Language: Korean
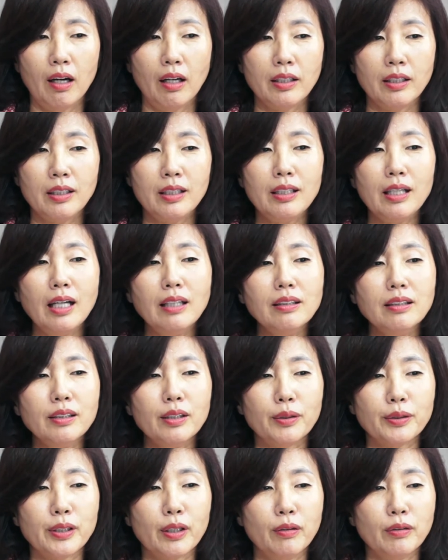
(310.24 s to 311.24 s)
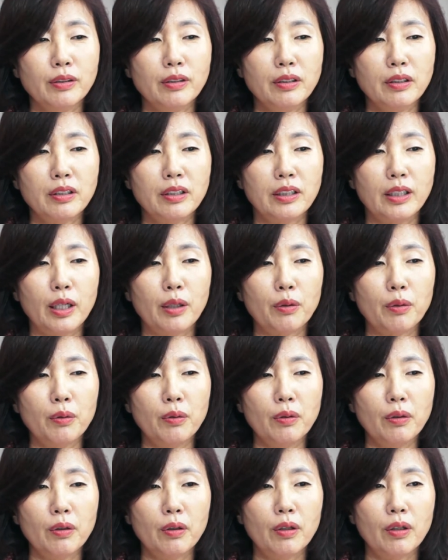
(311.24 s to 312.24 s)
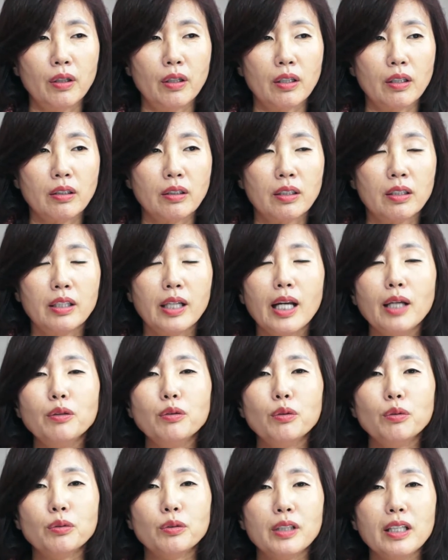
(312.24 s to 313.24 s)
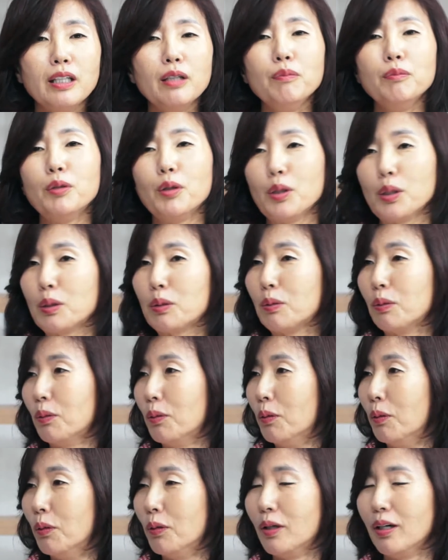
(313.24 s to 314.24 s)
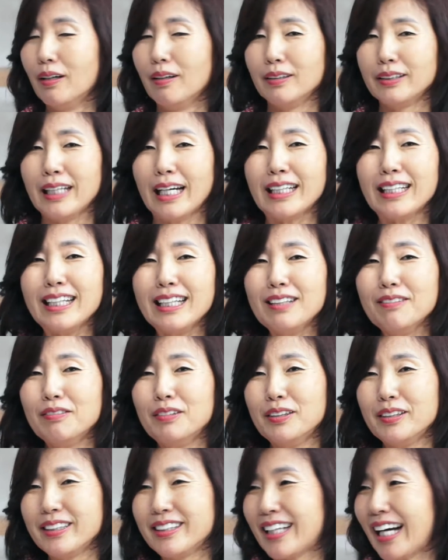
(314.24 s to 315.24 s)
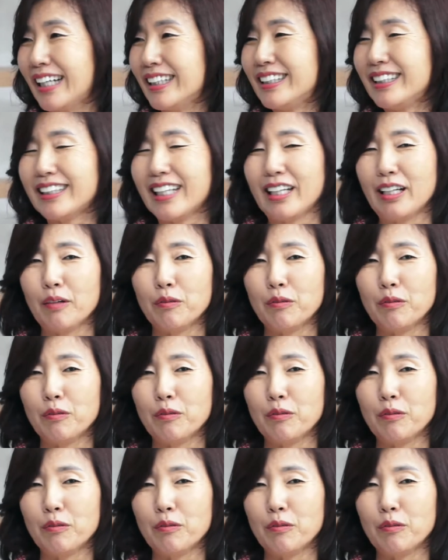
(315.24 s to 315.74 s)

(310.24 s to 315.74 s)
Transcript: 일하는 여성은 그대로 그래도 이름도 있고 자기 이름을 가지잖아요.